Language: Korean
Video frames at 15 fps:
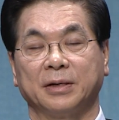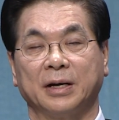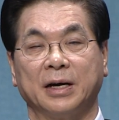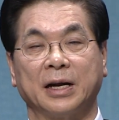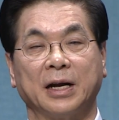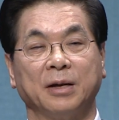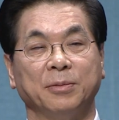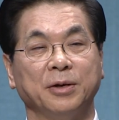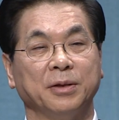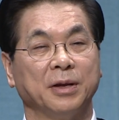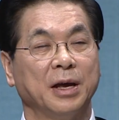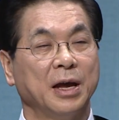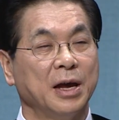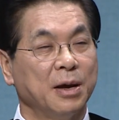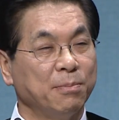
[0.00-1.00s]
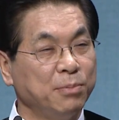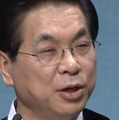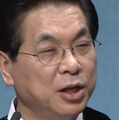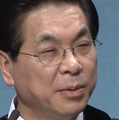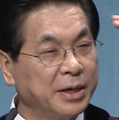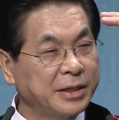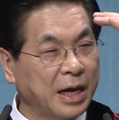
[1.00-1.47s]
하나님은
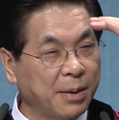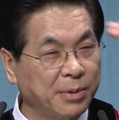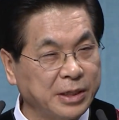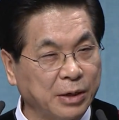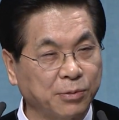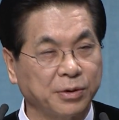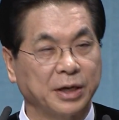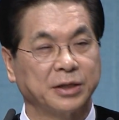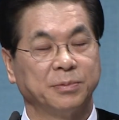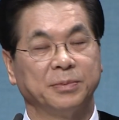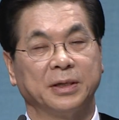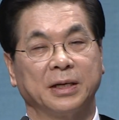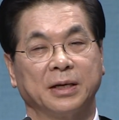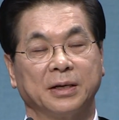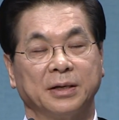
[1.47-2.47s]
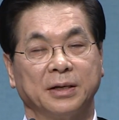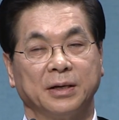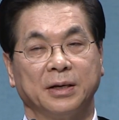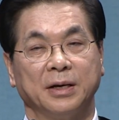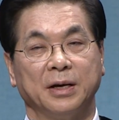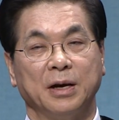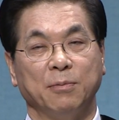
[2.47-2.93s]
믿음의 사람을 찾고 계십니다.
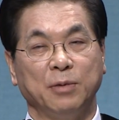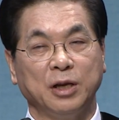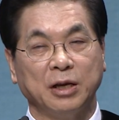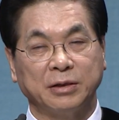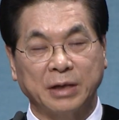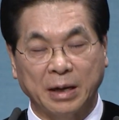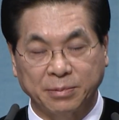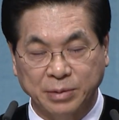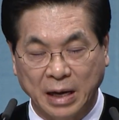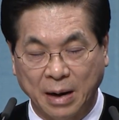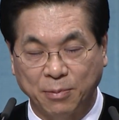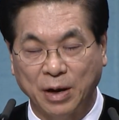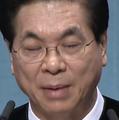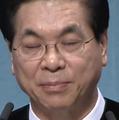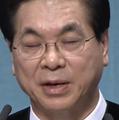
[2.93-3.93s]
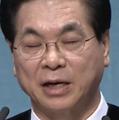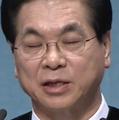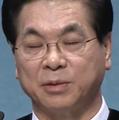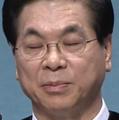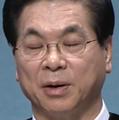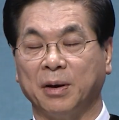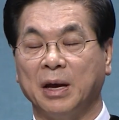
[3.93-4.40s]
믿음의 사람과 함께
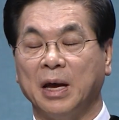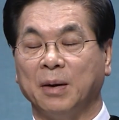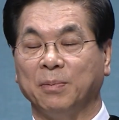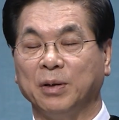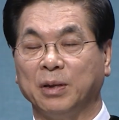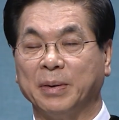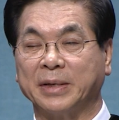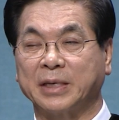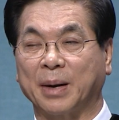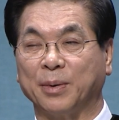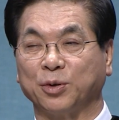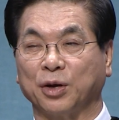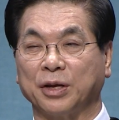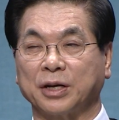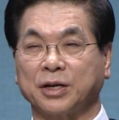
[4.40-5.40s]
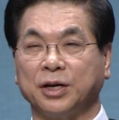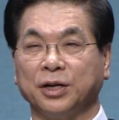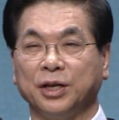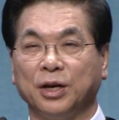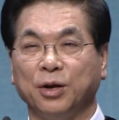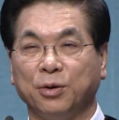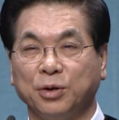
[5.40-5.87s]
하시며 믿음의 사람을 통하여
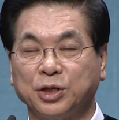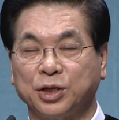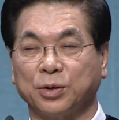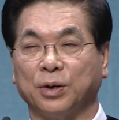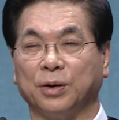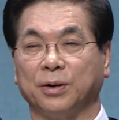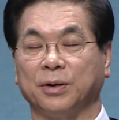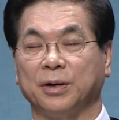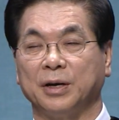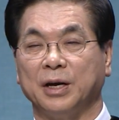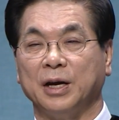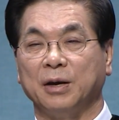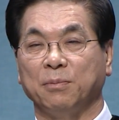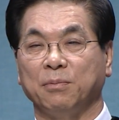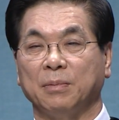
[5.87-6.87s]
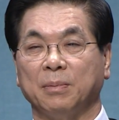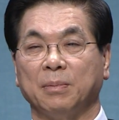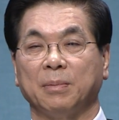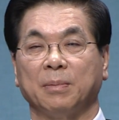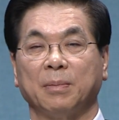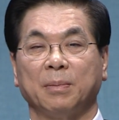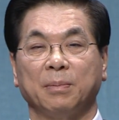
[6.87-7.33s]
큰일을 이루시고
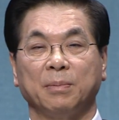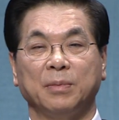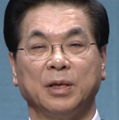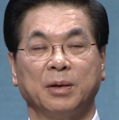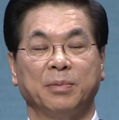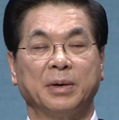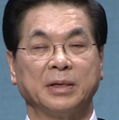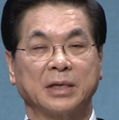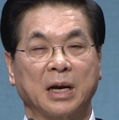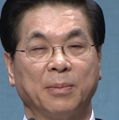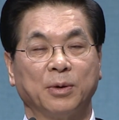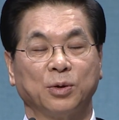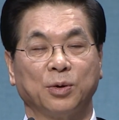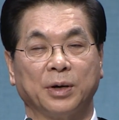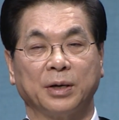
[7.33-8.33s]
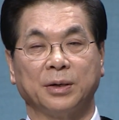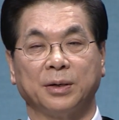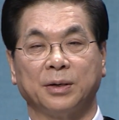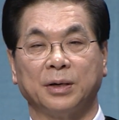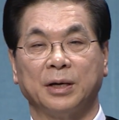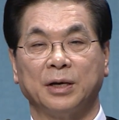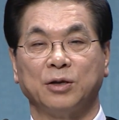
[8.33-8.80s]
믿음의 사람을
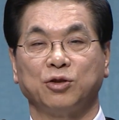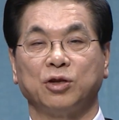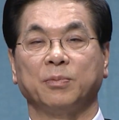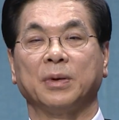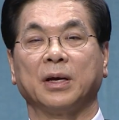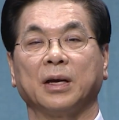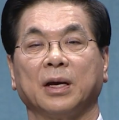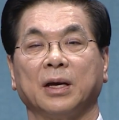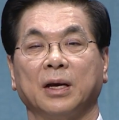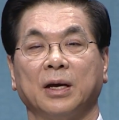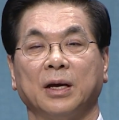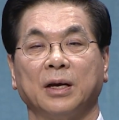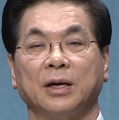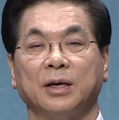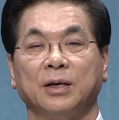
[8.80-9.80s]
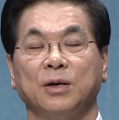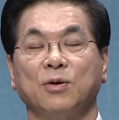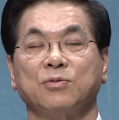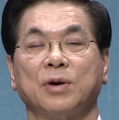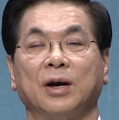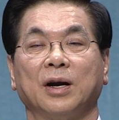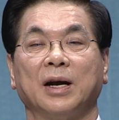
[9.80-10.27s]
통하여 주님의
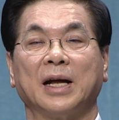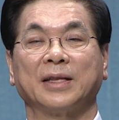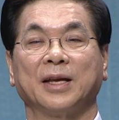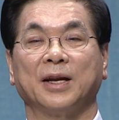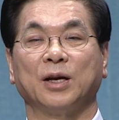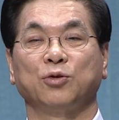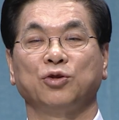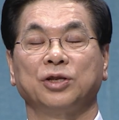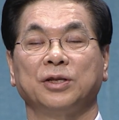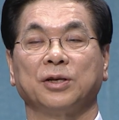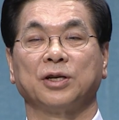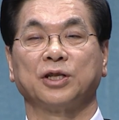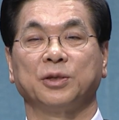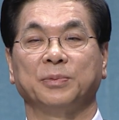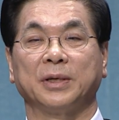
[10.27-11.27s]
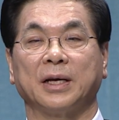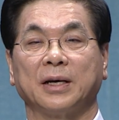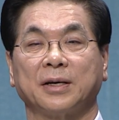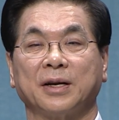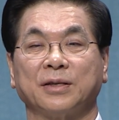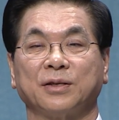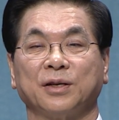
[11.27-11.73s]
영광을 나타내 주시는 것입니다.
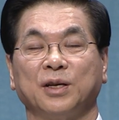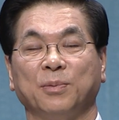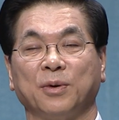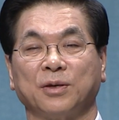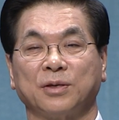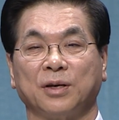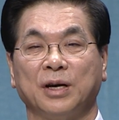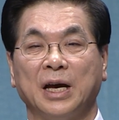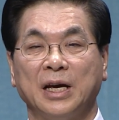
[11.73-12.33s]
그래서 히브리서